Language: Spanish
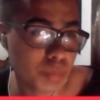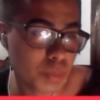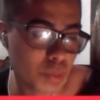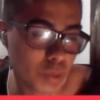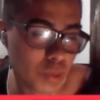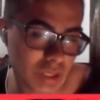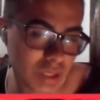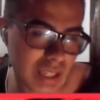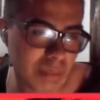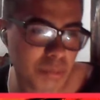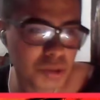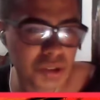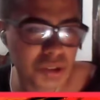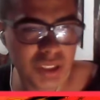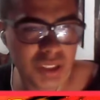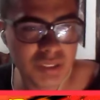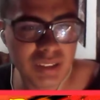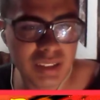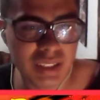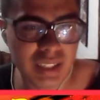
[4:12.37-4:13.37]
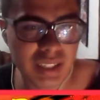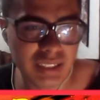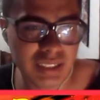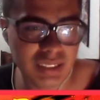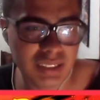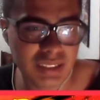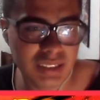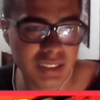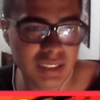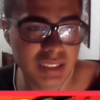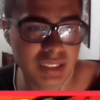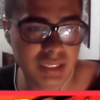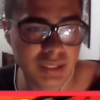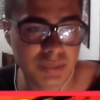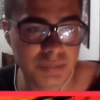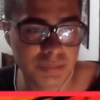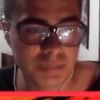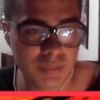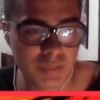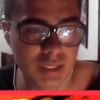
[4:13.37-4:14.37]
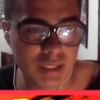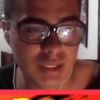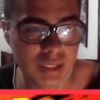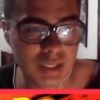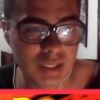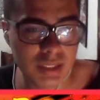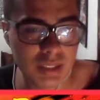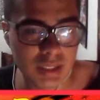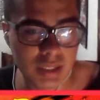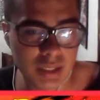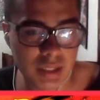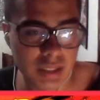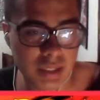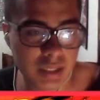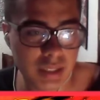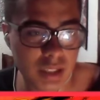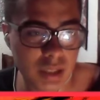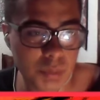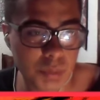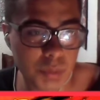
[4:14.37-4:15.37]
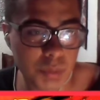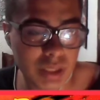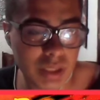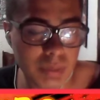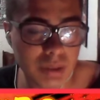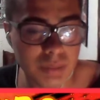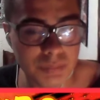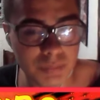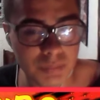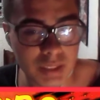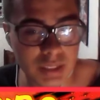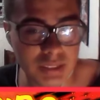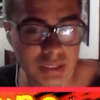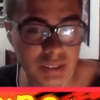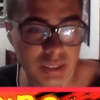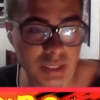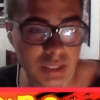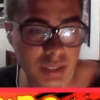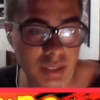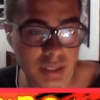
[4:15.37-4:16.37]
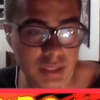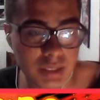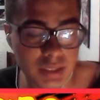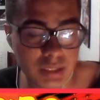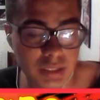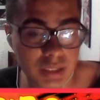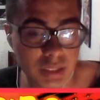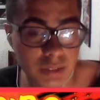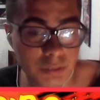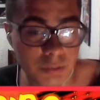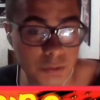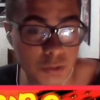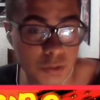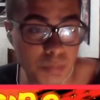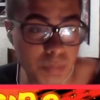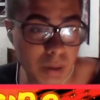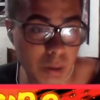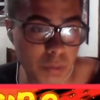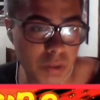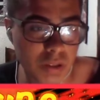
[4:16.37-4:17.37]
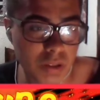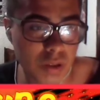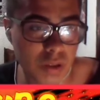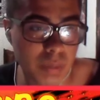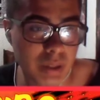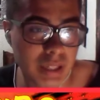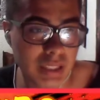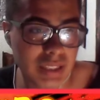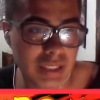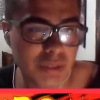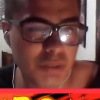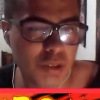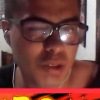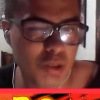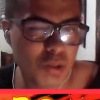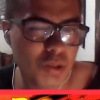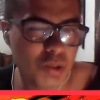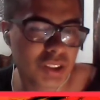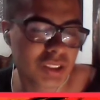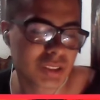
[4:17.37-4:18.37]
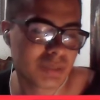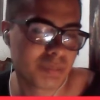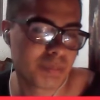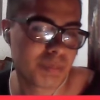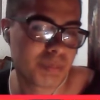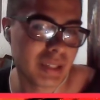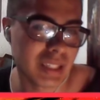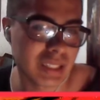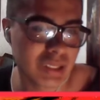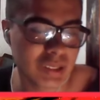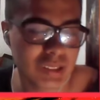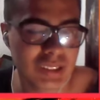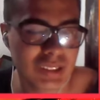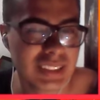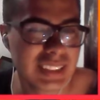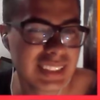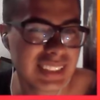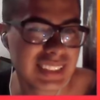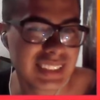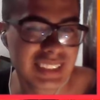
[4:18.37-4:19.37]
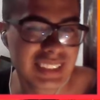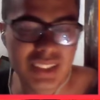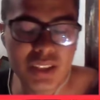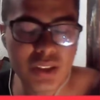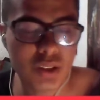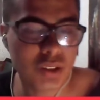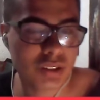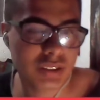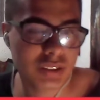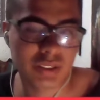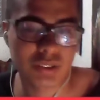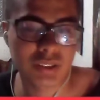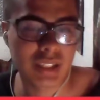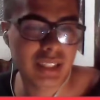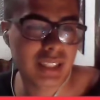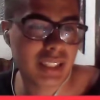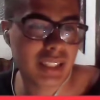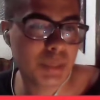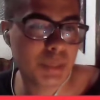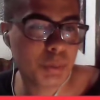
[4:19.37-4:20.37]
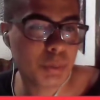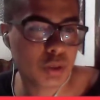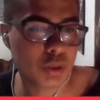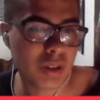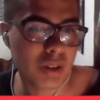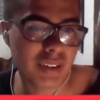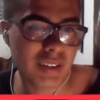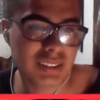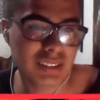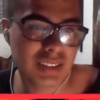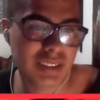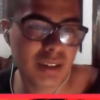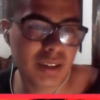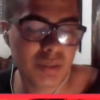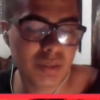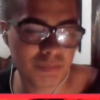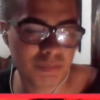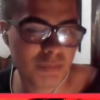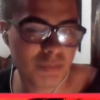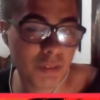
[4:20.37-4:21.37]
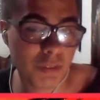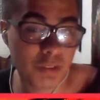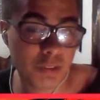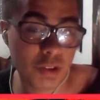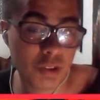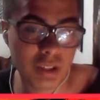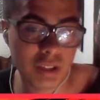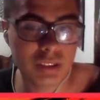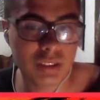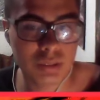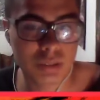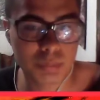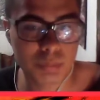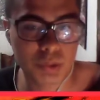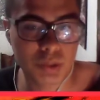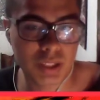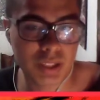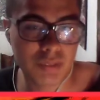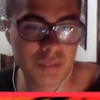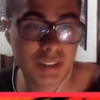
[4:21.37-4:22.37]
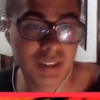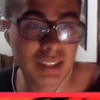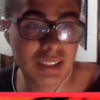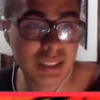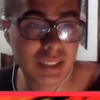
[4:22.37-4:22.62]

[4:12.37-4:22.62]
podríamos llevar a este eh, ¿cómo llama? Este Jiren Full Power con Vegeta Evolution, pero no sé, o sea, el equipo todavía está flojito porque Vegeta